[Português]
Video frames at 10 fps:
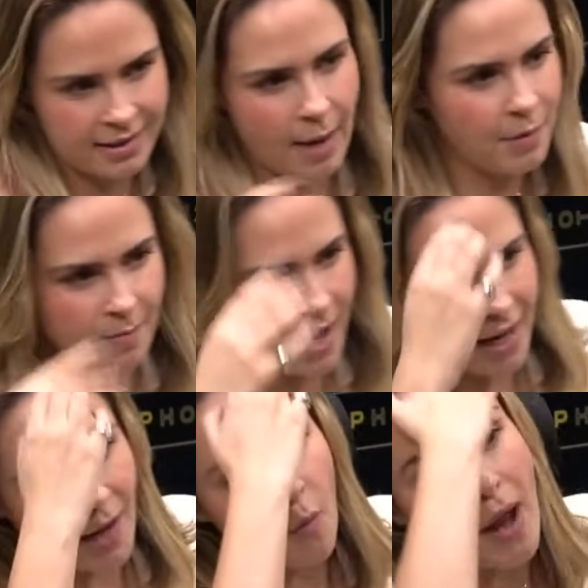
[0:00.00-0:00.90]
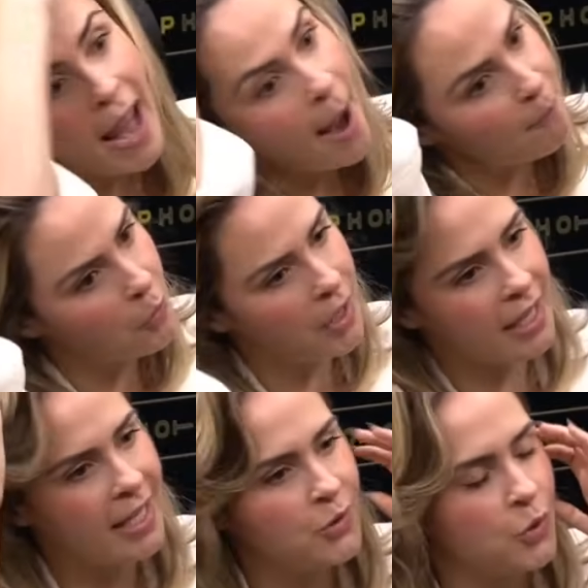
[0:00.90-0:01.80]
sabe, que marcaram época uhum.
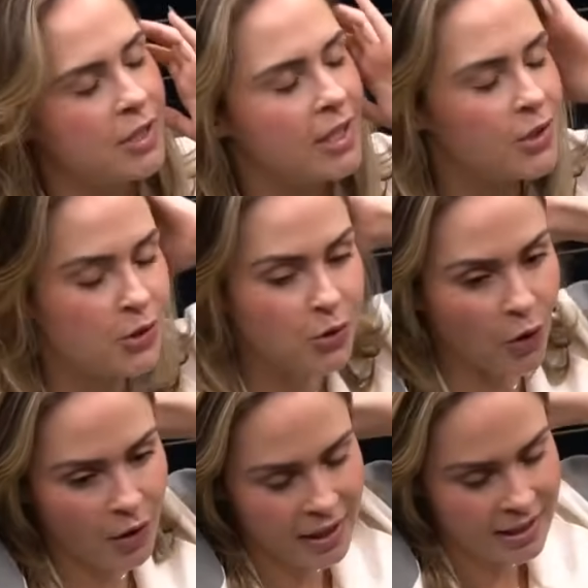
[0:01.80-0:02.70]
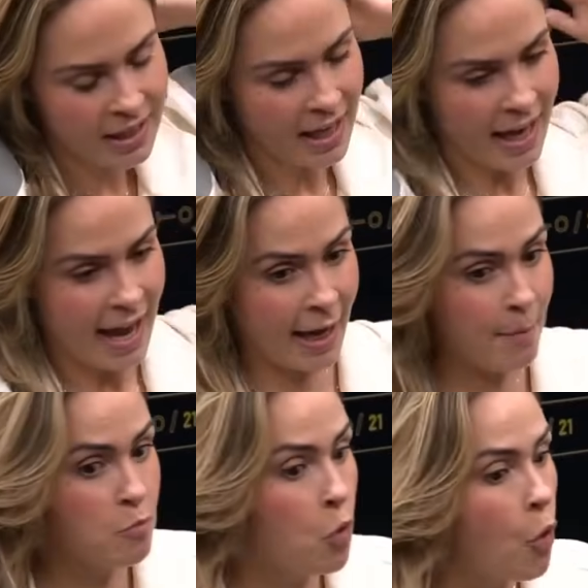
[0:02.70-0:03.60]
e as uhum. suas edições. Era
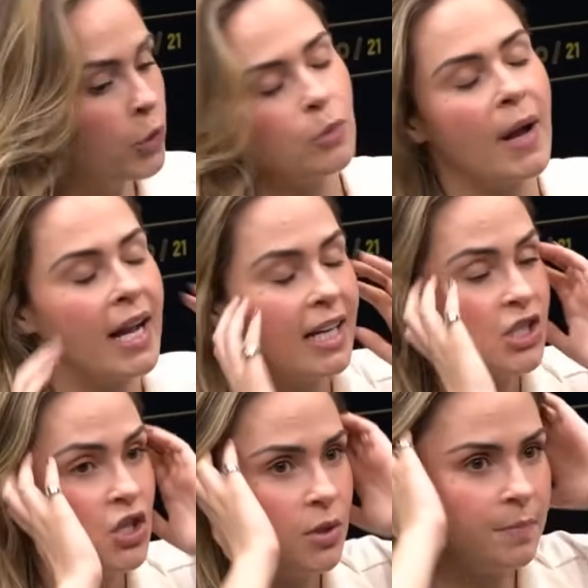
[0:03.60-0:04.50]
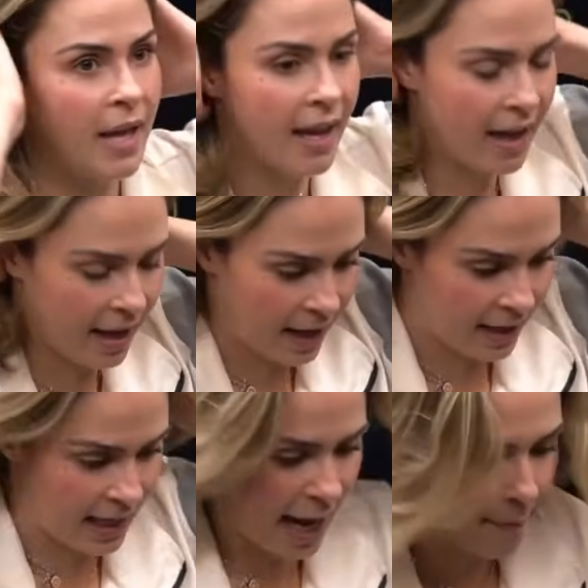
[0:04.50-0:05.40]
muito bacana. A gente, é,
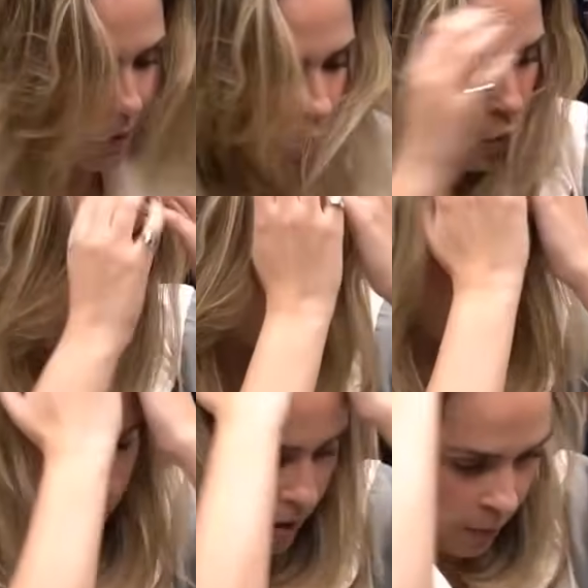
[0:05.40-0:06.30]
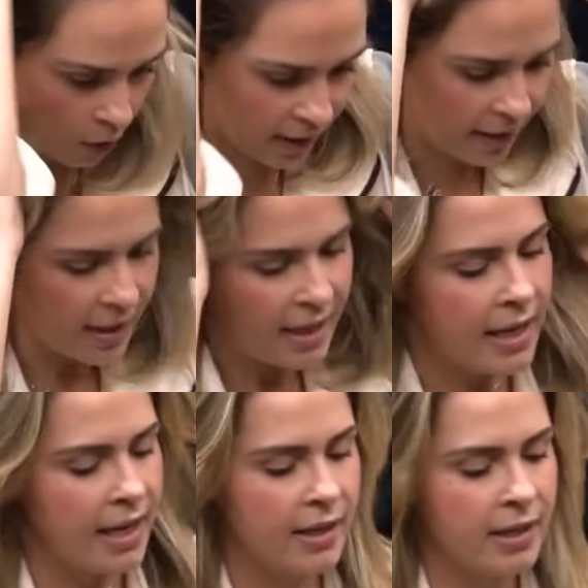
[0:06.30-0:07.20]
na época, o, o Big Brother
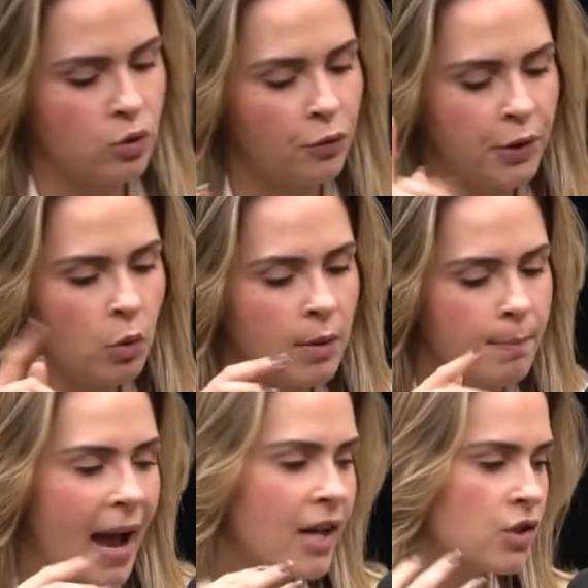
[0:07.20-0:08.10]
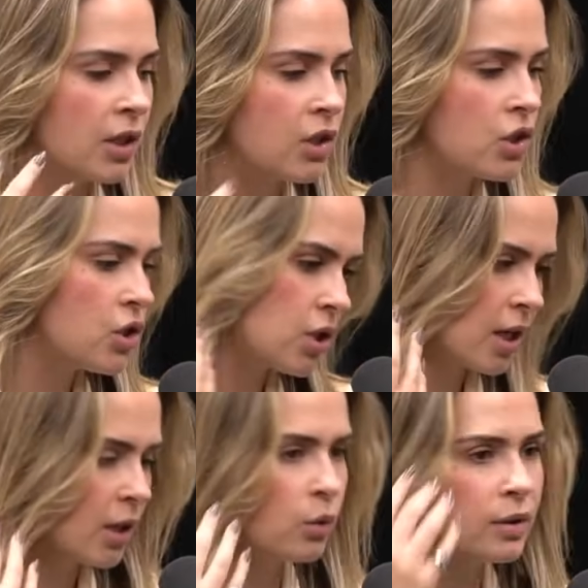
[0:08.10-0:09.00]
é, sofria um embate, né? A gente
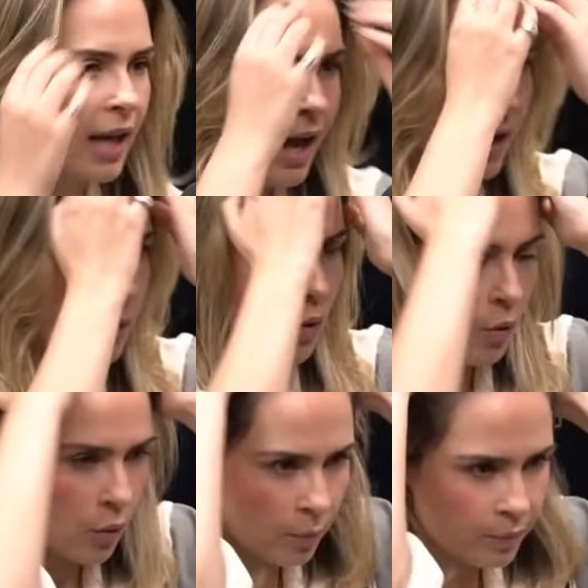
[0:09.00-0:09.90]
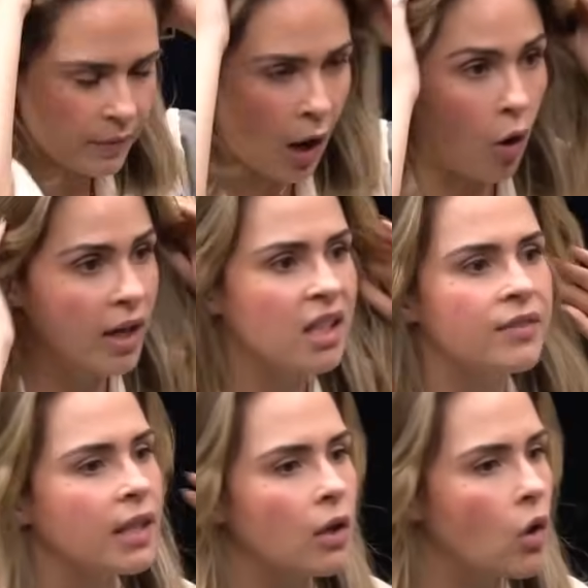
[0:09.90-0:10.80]
tinha que lutar com a Hora da
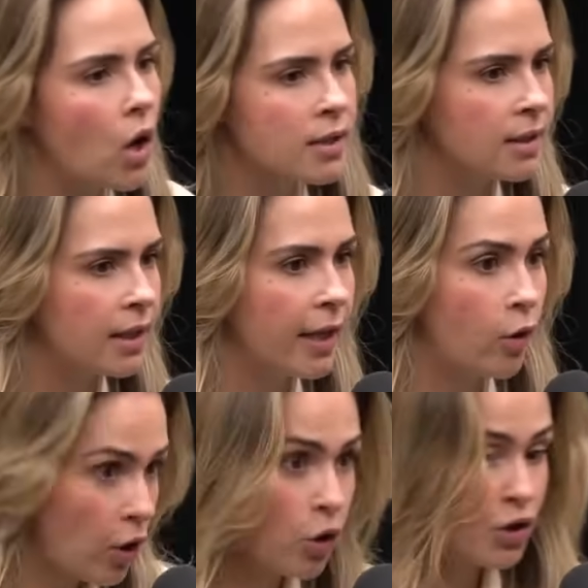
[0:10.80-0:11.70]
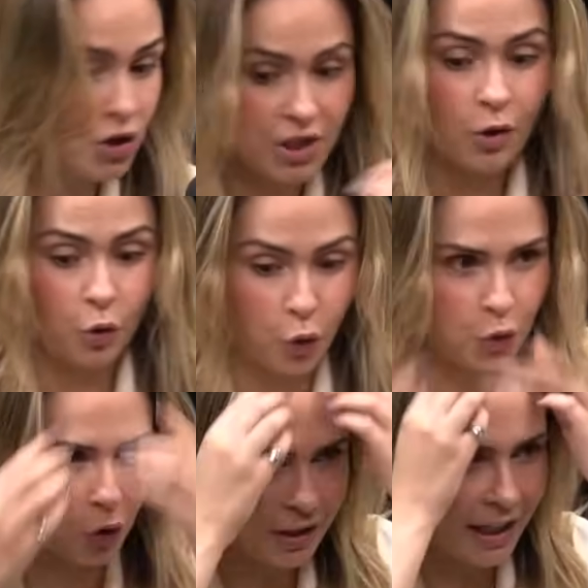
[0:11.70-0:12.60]
Venenosa, da Record, uhum. que hoje em dia eu
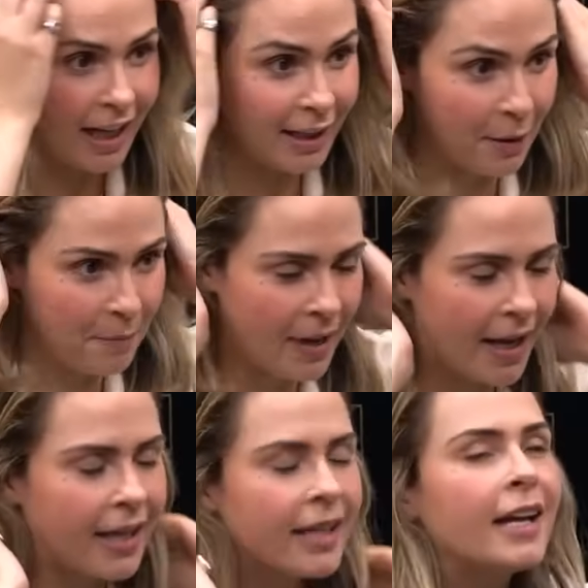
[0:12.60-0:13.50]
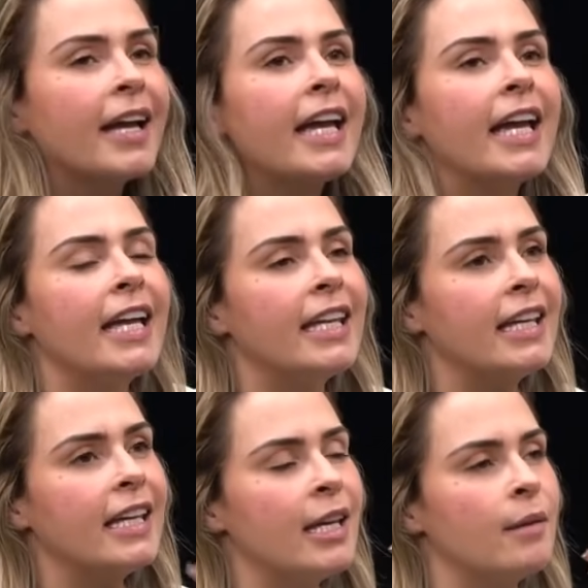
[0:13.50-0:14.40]
luto contra ela também. Uhum.
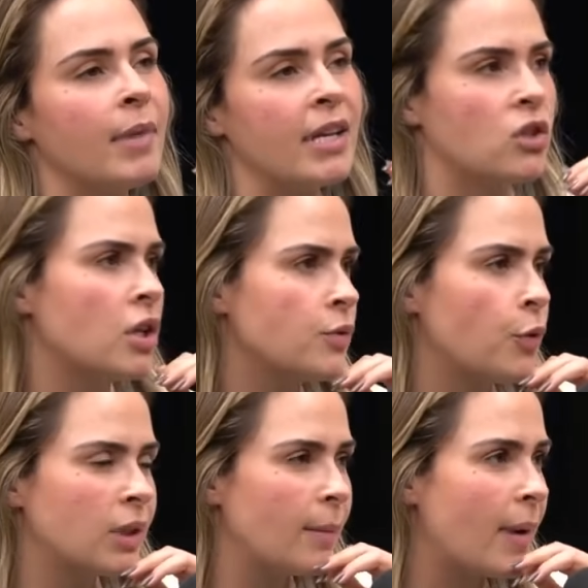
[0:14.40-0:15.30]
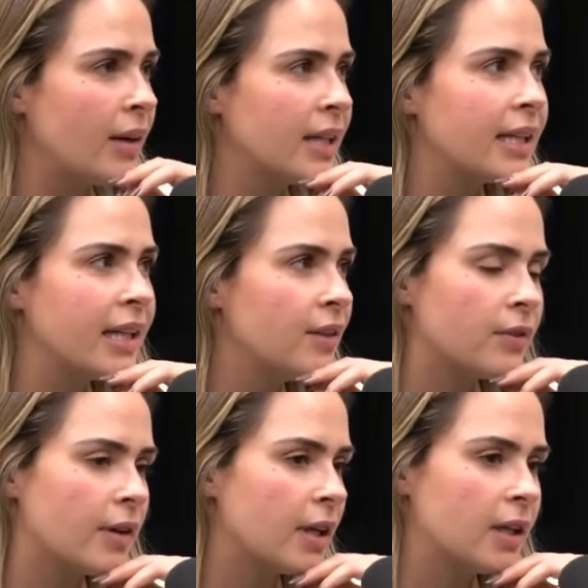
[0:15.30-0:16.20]
E, mas, nossa, foi um trabalho
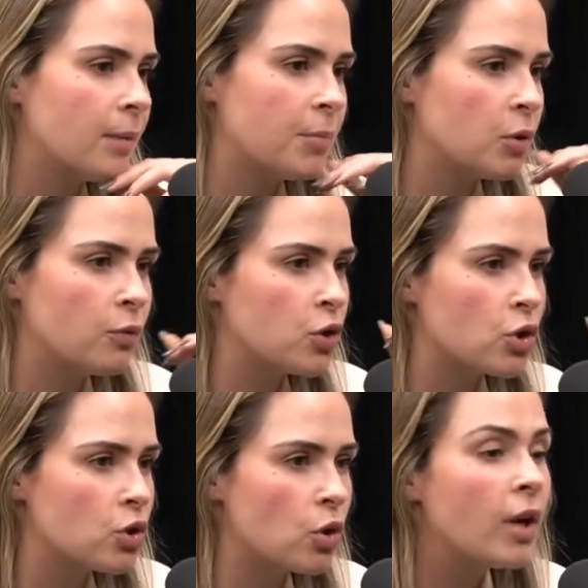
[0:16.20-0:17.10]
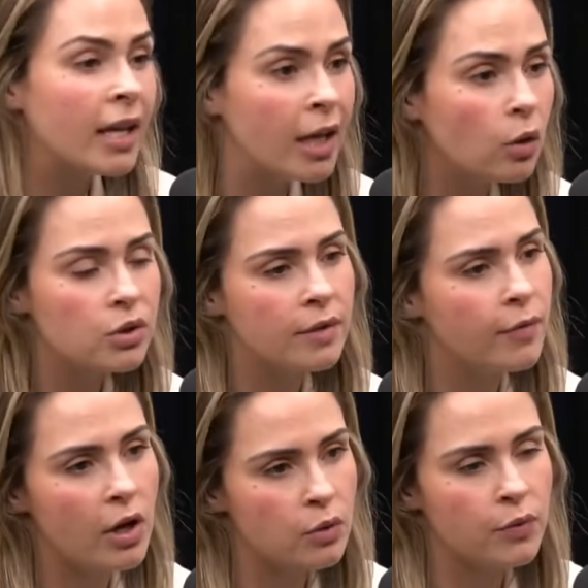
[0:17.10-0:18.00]
incrível. A equipe do video show. Inclusive,
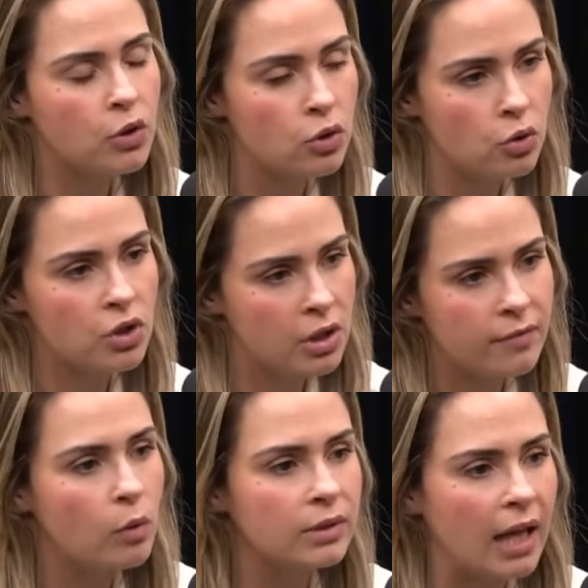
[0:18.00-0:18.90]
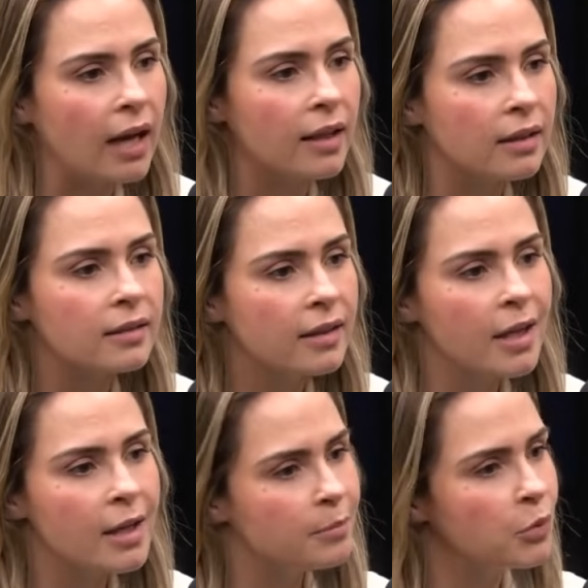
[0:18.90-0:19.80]
eu acho que o video show tinha que voltar, né?
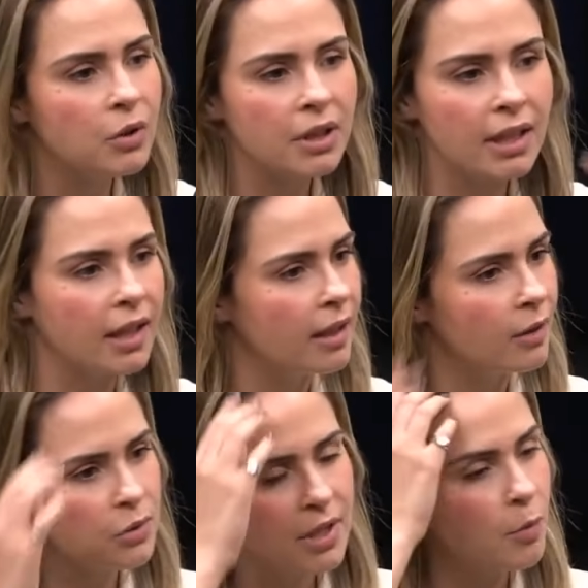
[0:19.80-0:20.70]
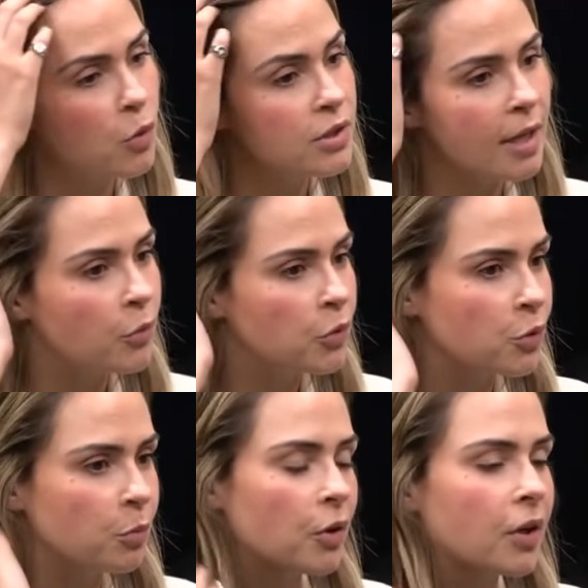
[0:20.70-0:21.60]
Porque eu sempre gostei muito
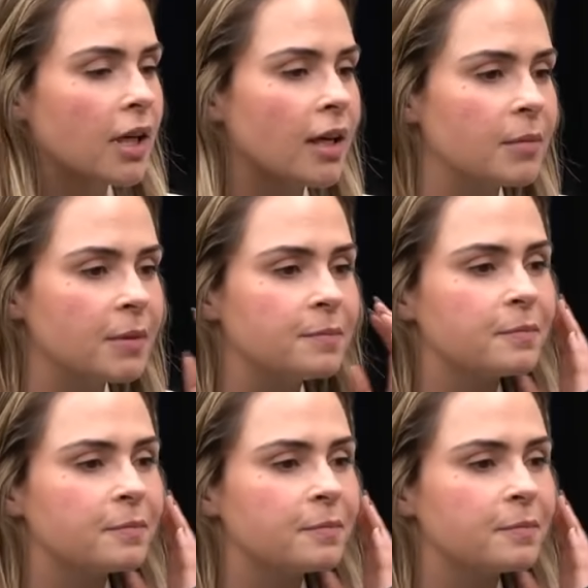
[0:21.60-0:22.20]
do programa.